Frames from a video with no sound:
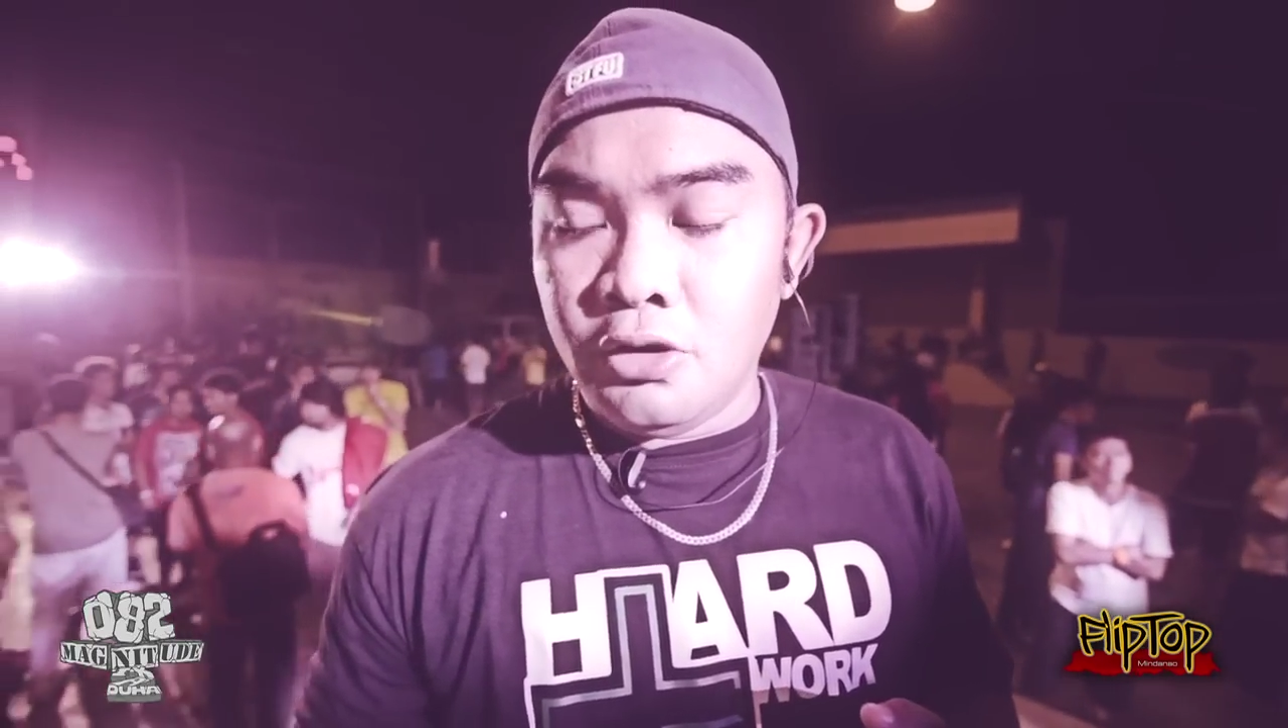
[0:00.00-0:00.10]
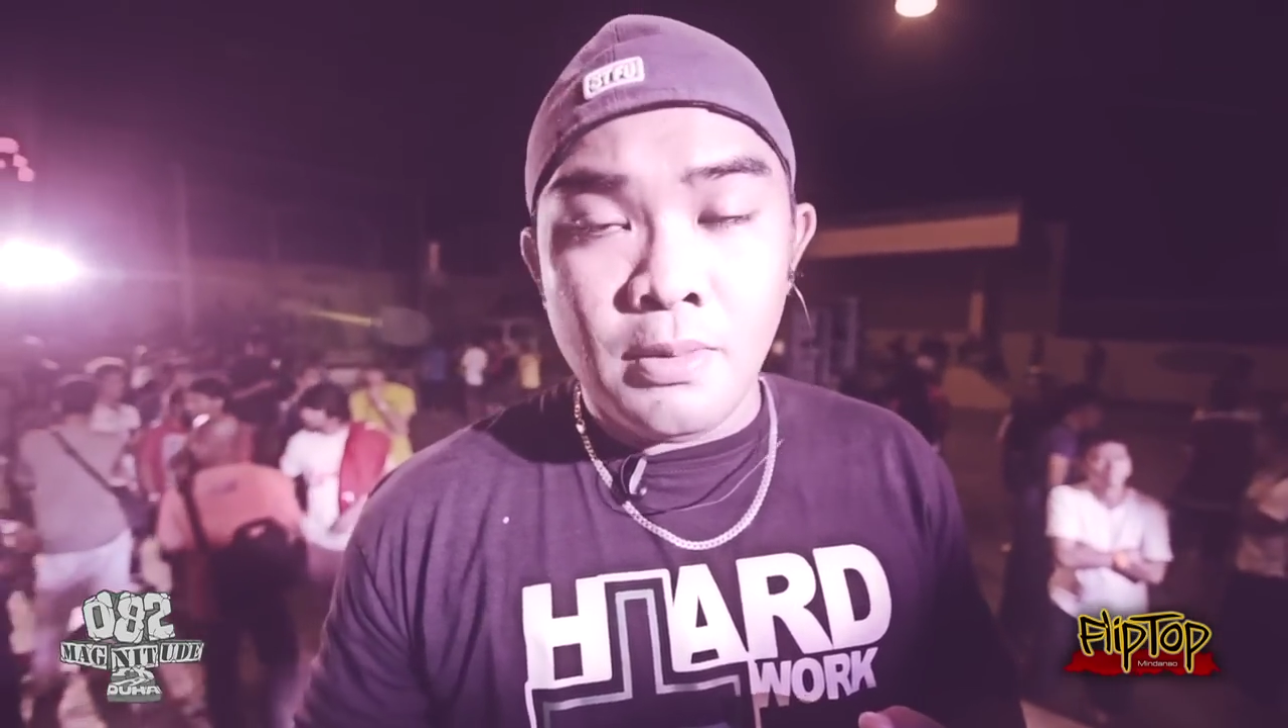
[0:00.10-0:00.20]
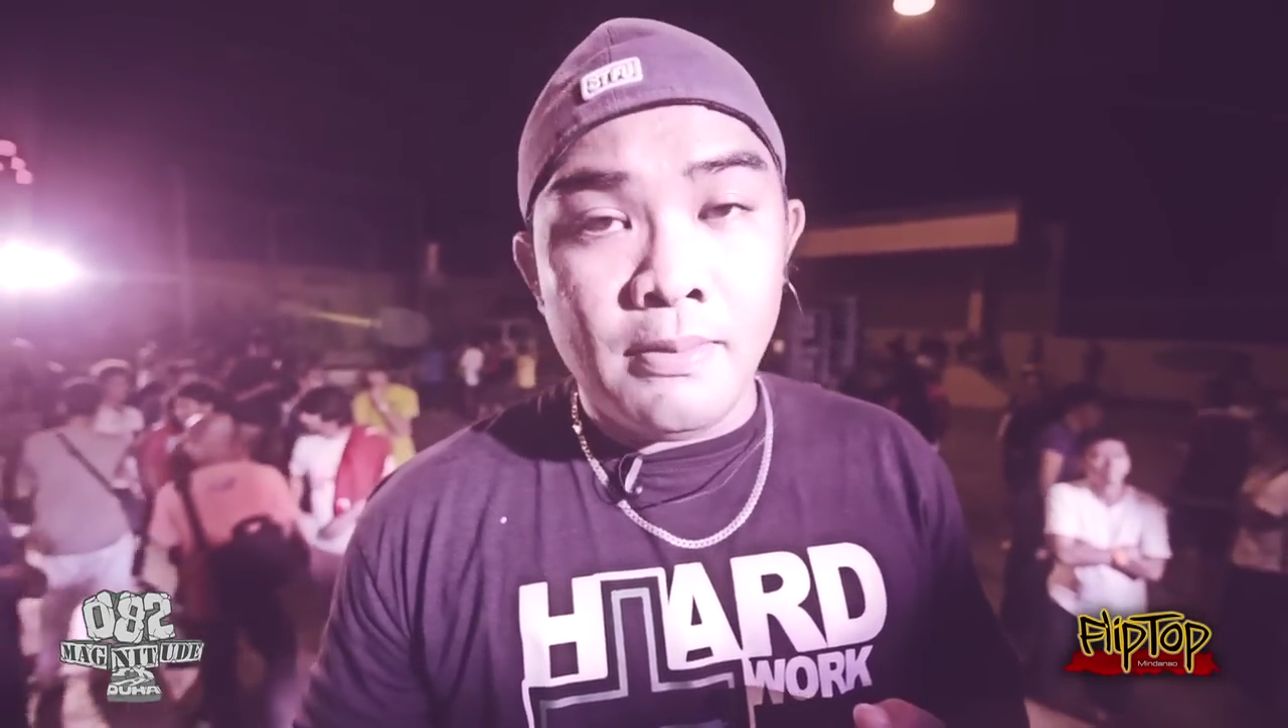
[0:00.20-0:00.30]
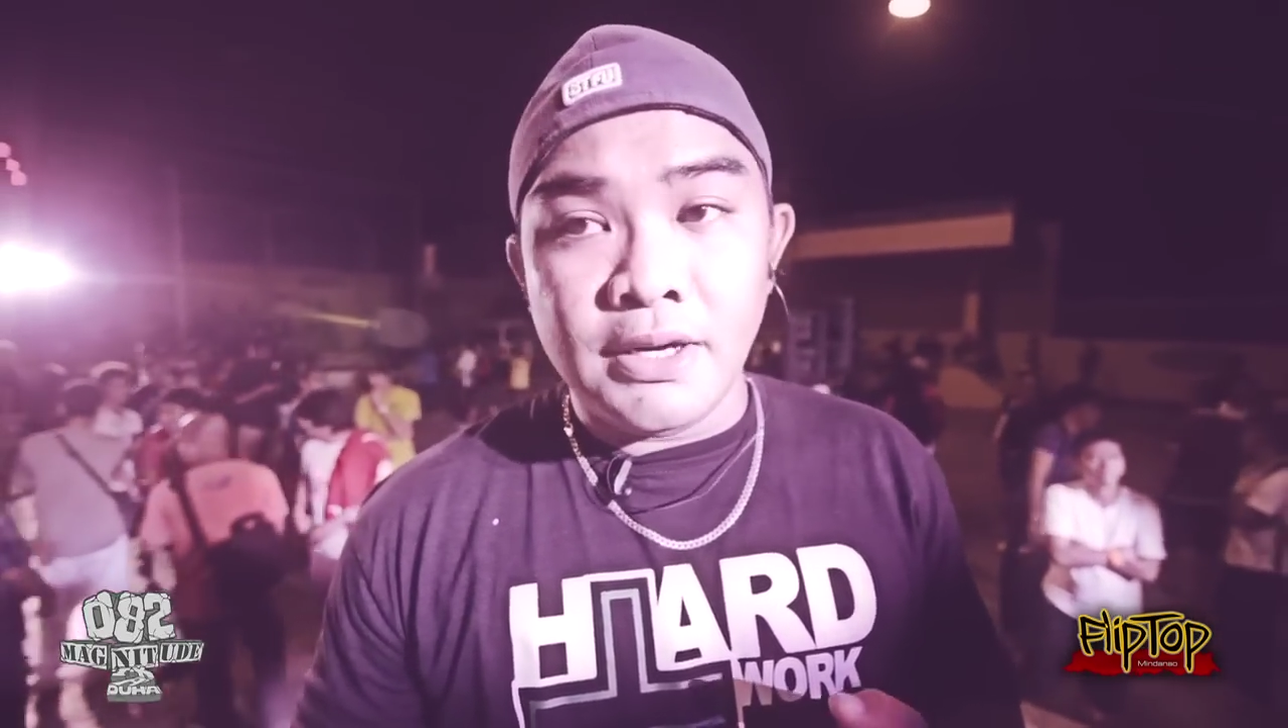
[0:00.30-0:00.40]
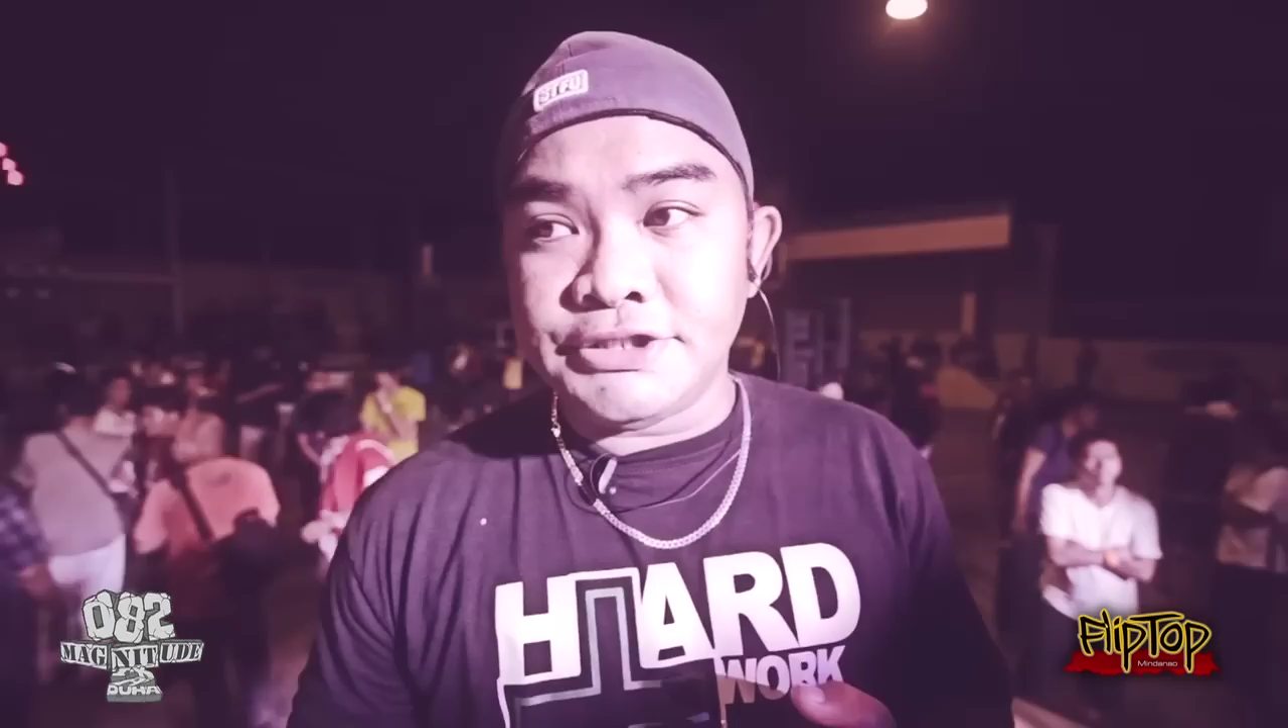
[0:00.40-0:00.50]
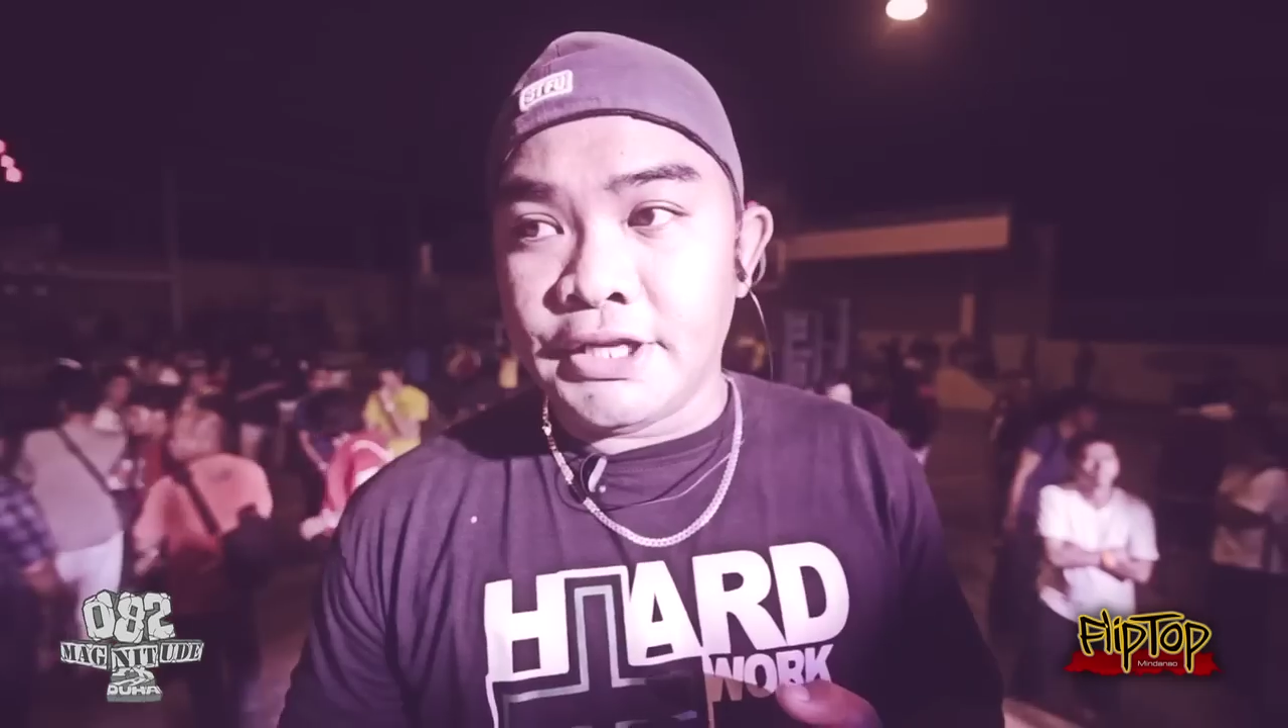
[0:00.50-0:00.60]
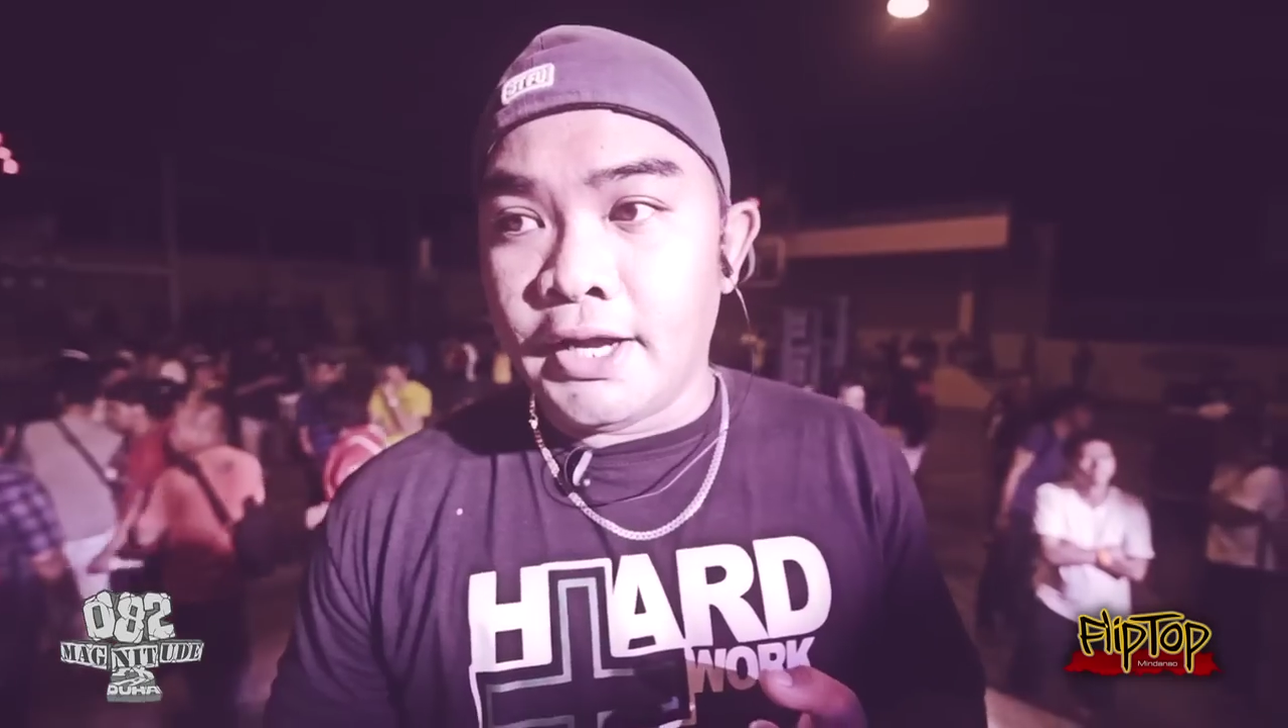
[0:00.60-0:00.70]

lumamang siya